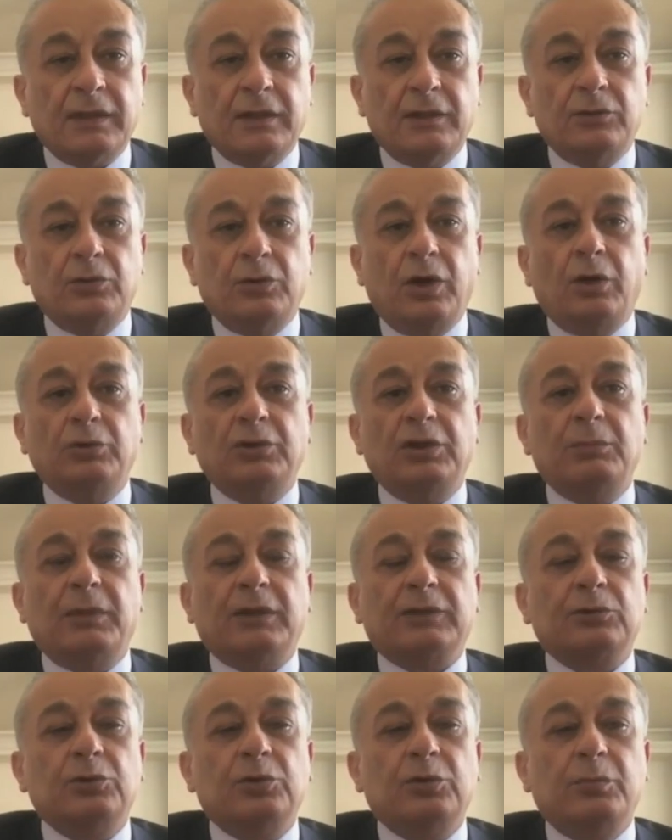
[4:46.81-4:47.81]
انه هون
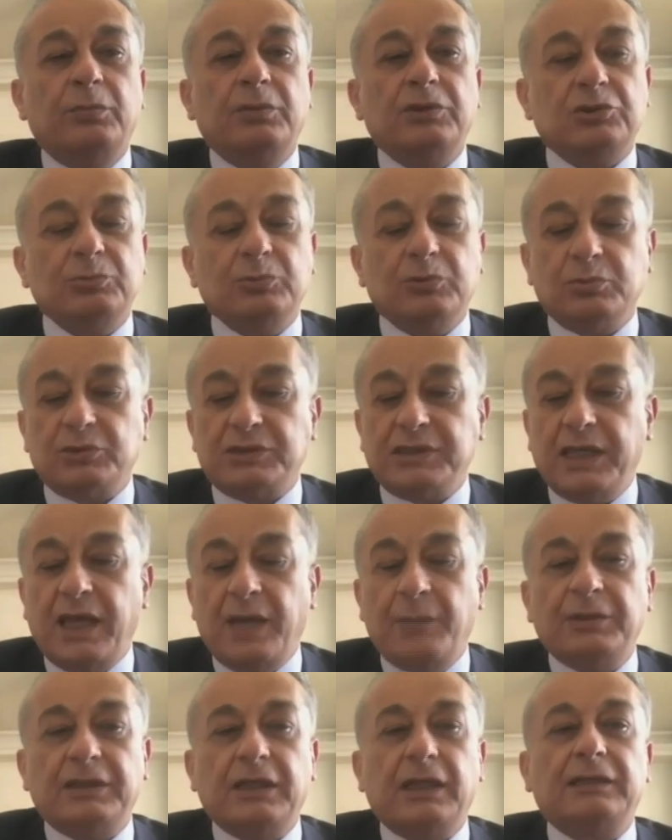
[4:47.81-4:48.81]
المطلوب مش
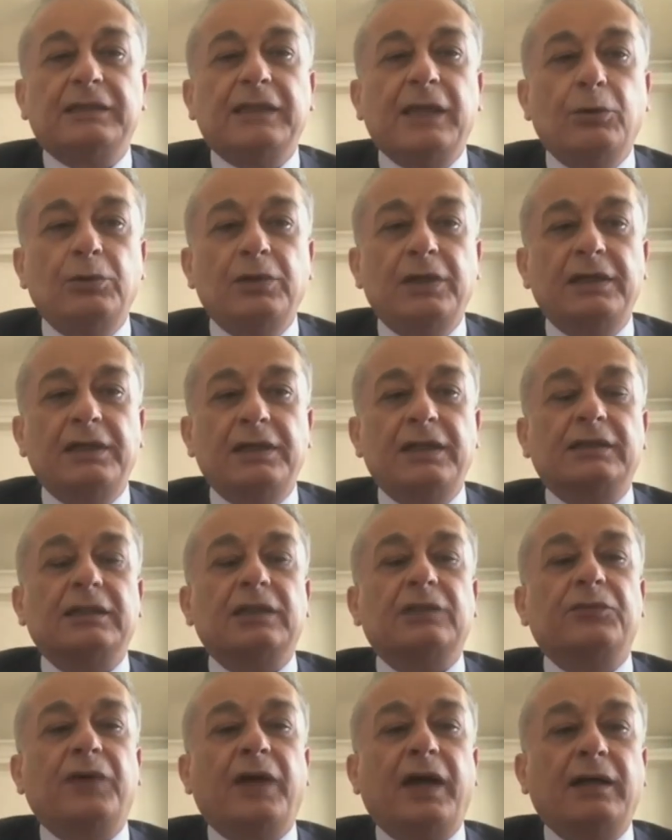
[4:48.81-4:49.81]
مساهمه الدوله انها
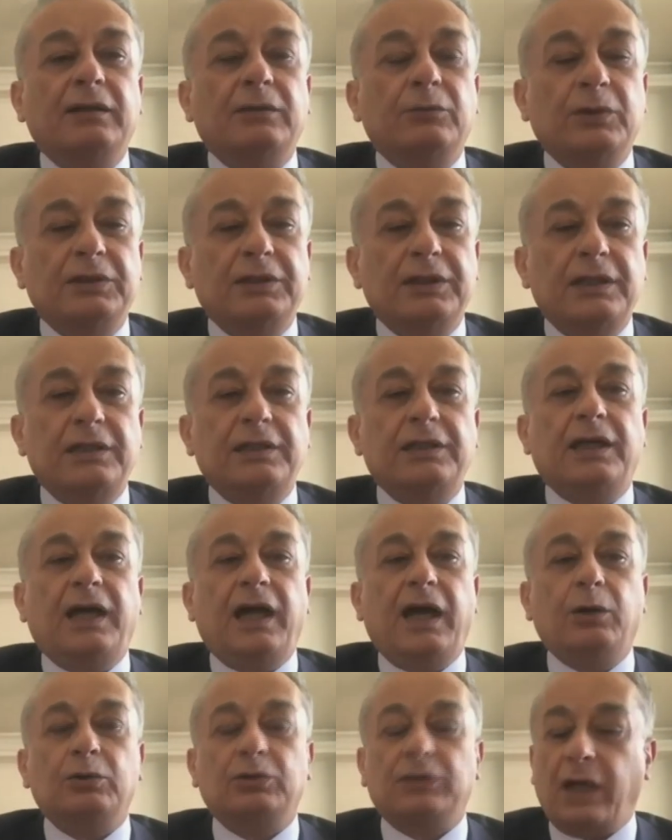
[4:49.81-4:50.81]
تدفع
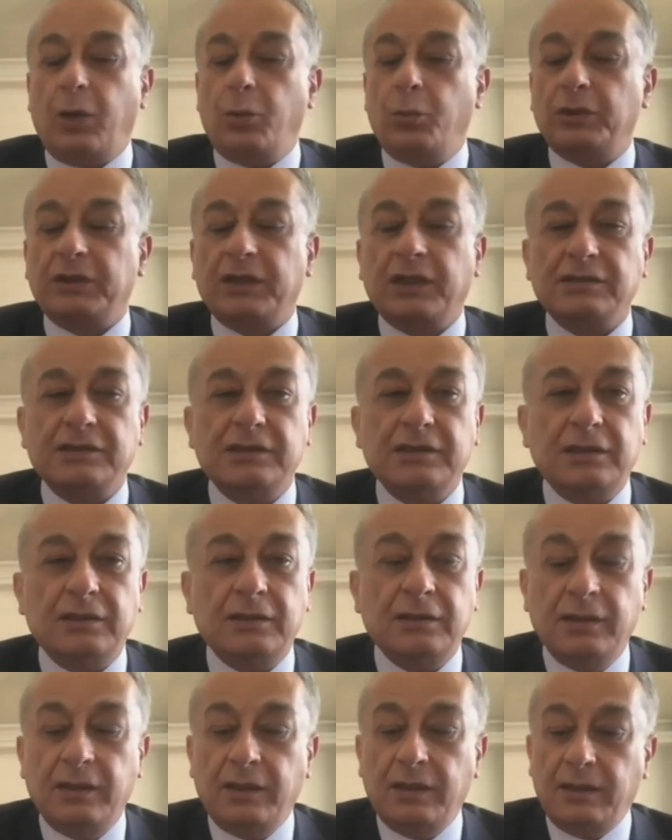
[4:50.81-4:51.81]
ودائع او تعوض
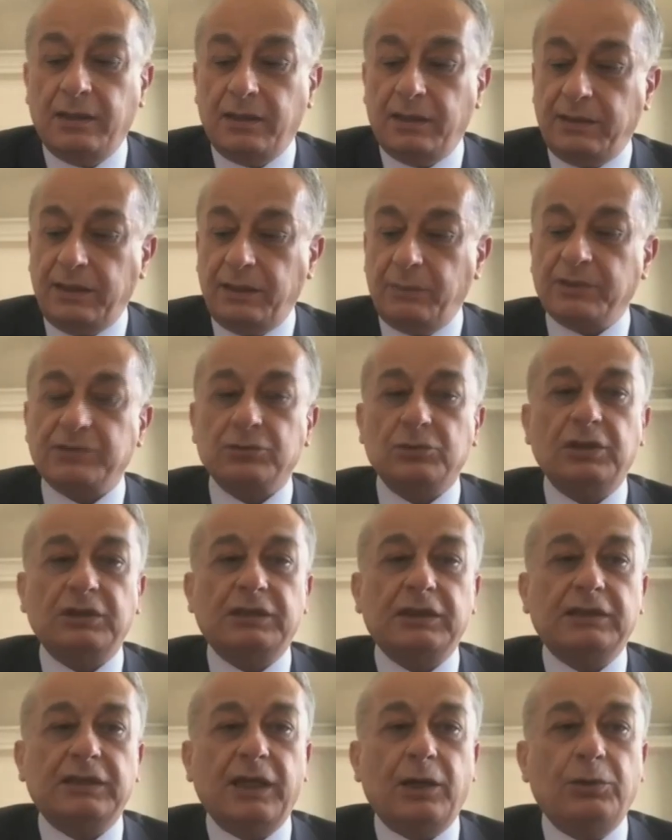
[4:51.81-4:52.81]
خسائر هي
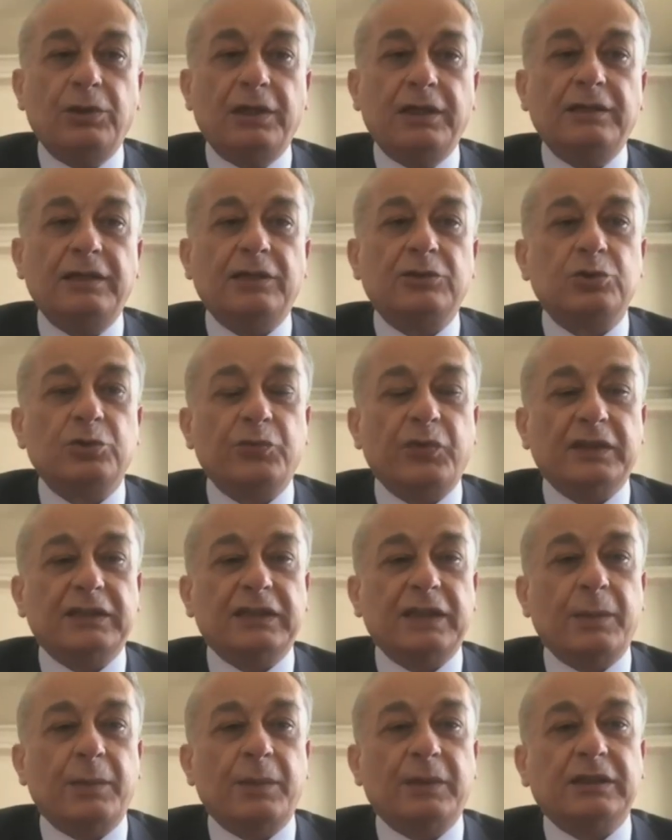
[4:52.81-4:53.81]
مسؤوليه الدوله انها تشوف
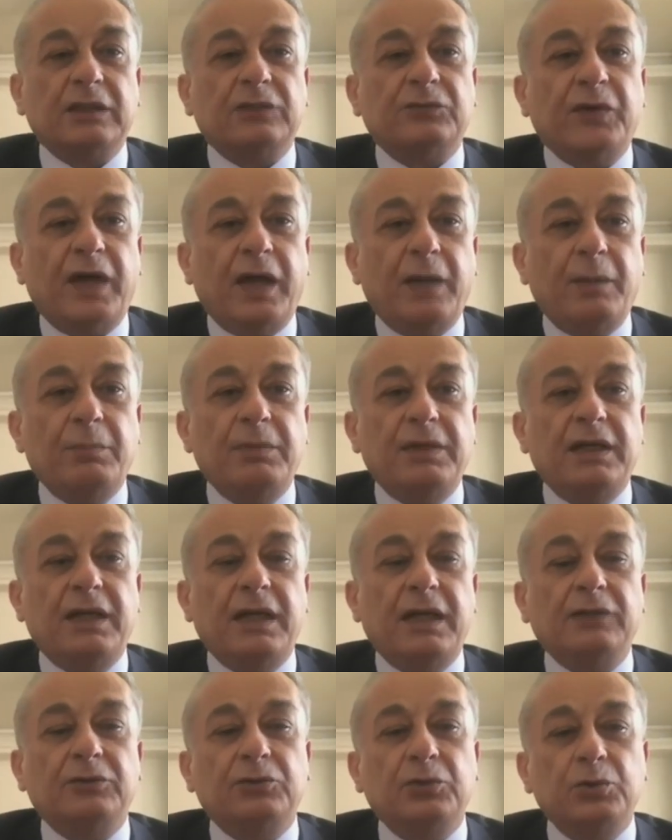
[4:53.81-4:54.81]
قد إيه ما تدفع من
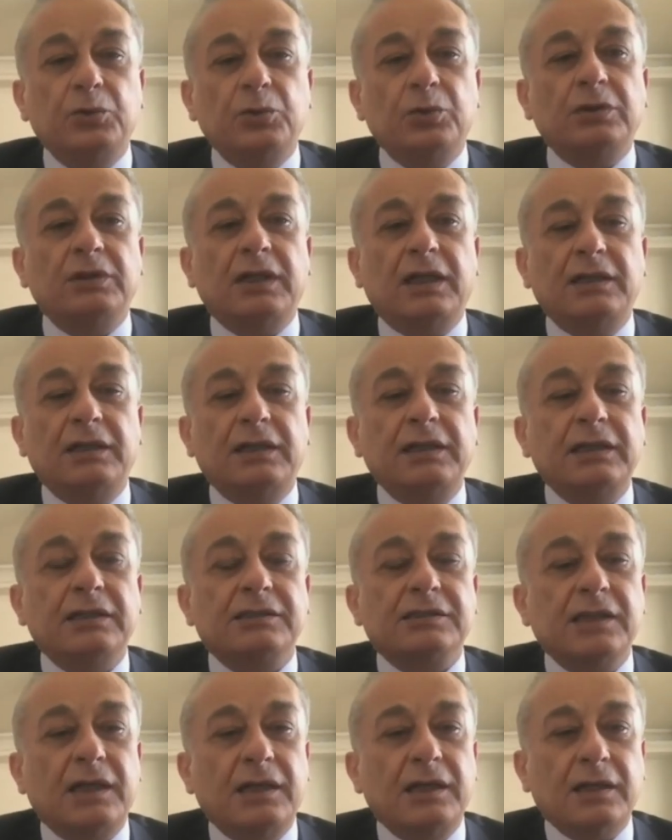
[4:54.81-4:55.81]
الديون للي
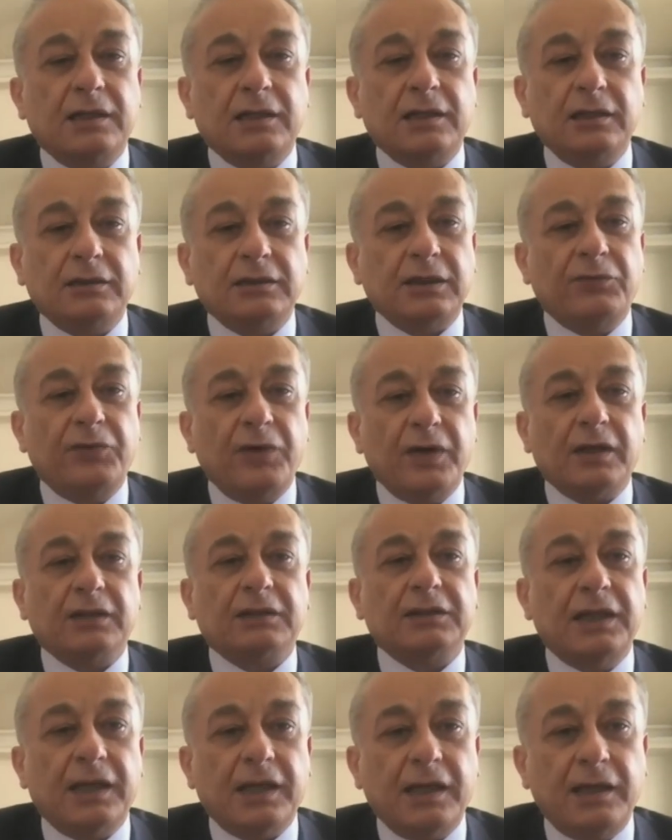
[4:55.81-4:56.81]
هي استهلكتها
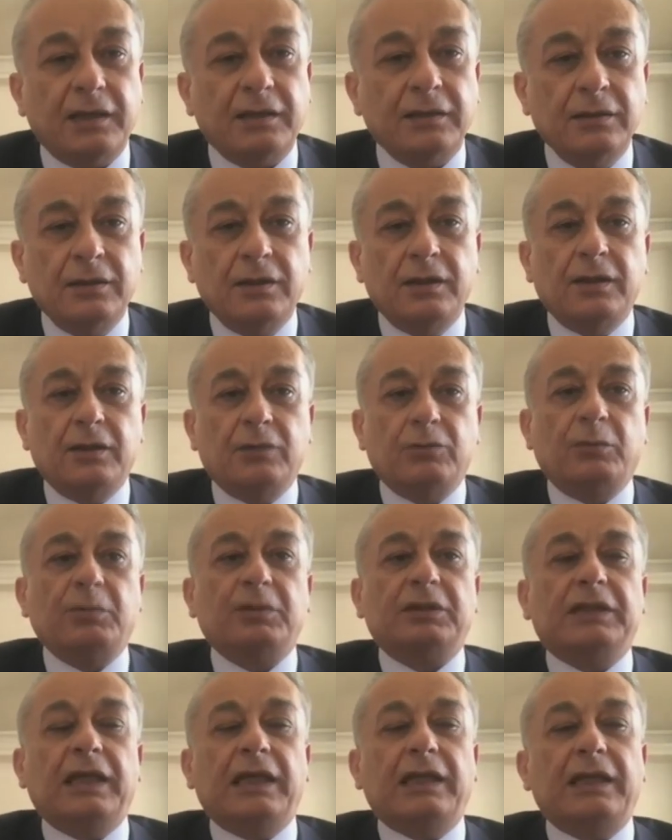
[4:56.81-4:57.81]
فقط لا غير
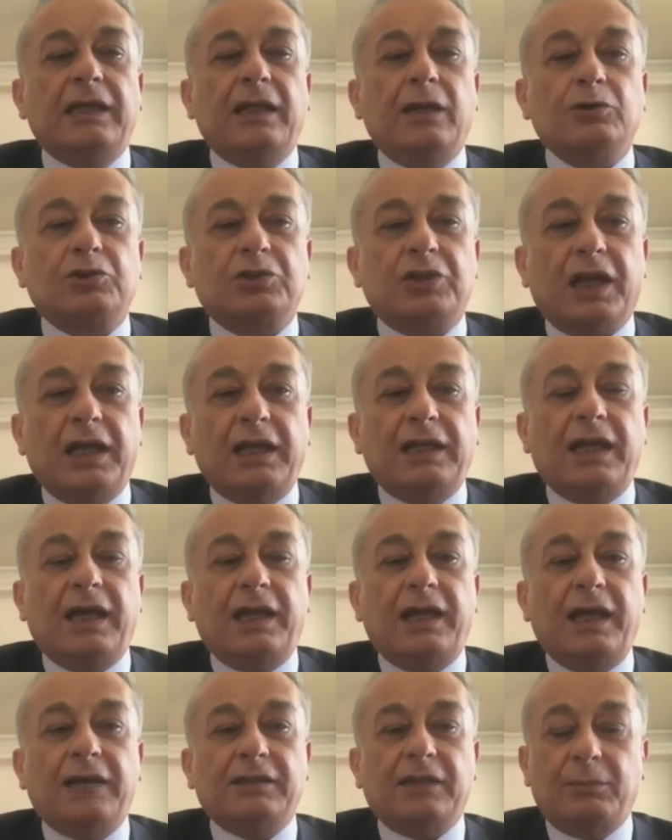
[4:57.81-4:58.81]
وبالتالي لو اشتغلنا
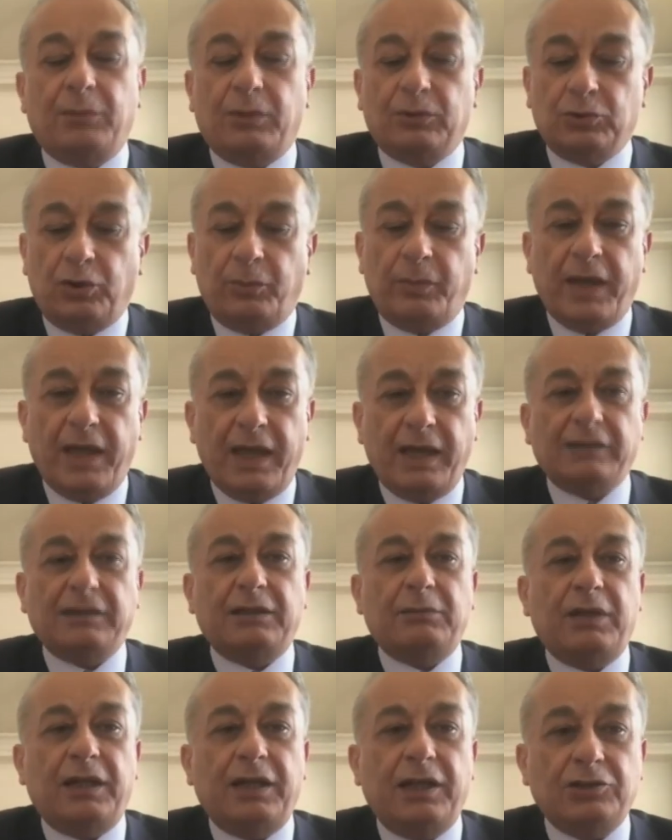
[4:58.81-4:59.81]
على هذا الموضوع بهذه
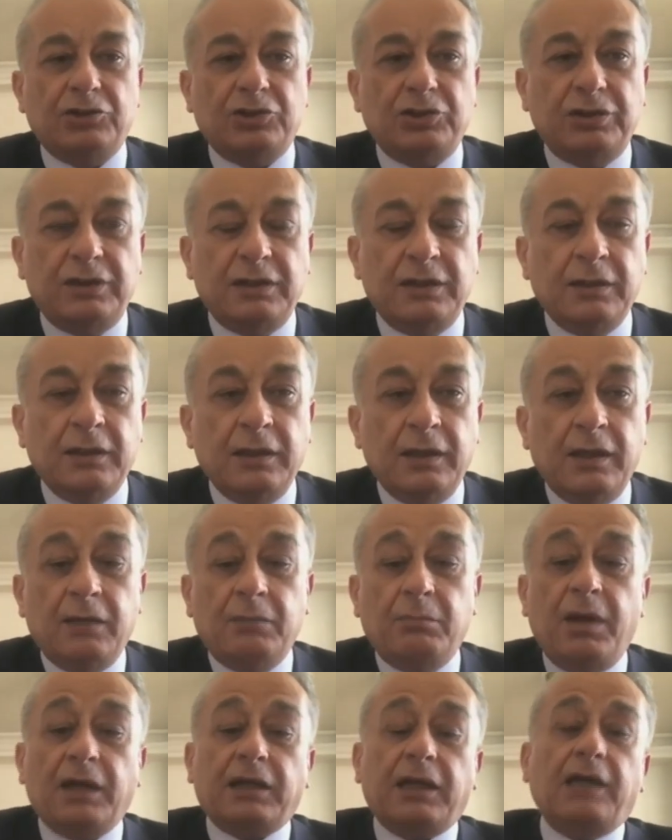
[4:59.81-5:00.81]
المنهجيه
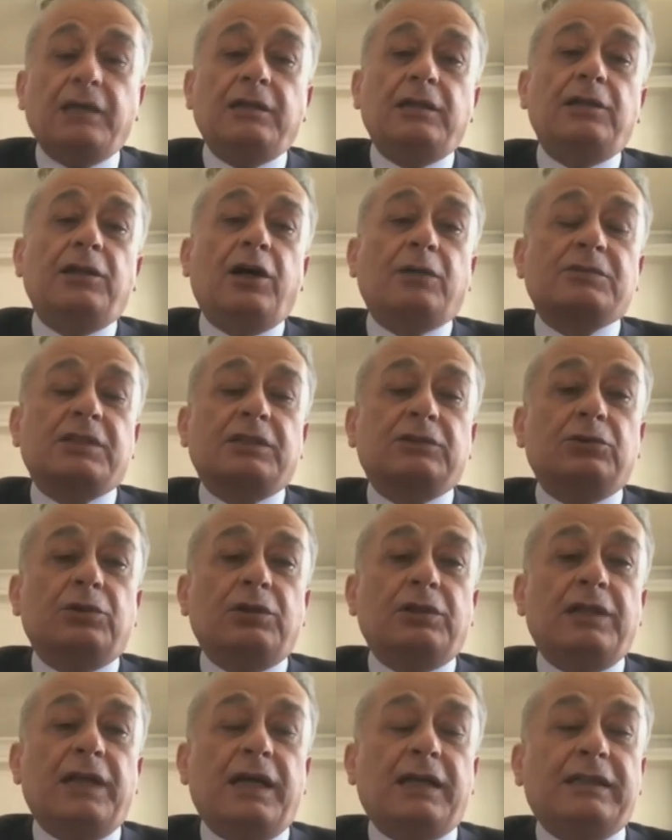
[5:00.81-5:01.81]
ما كان اليوم صندوق
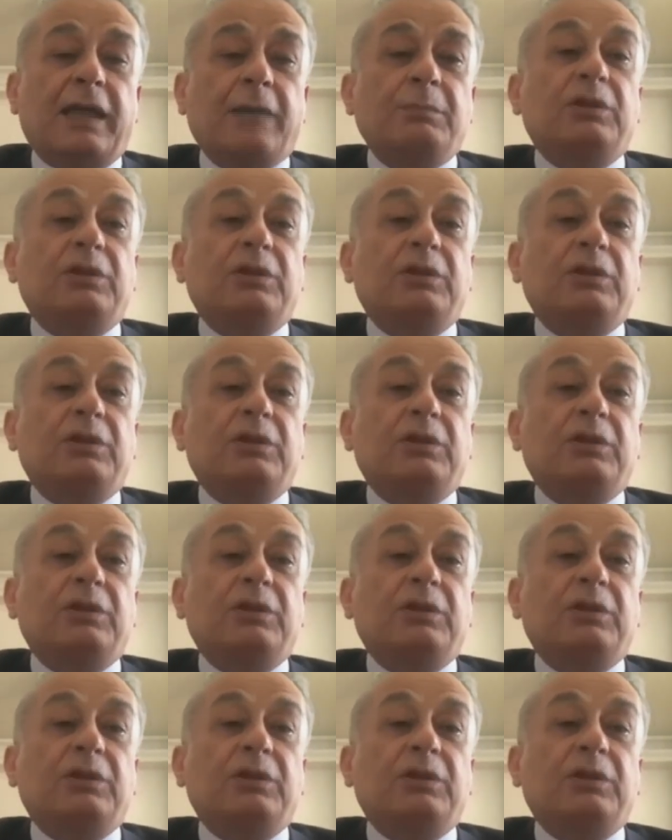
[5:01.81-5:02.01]
النقد عم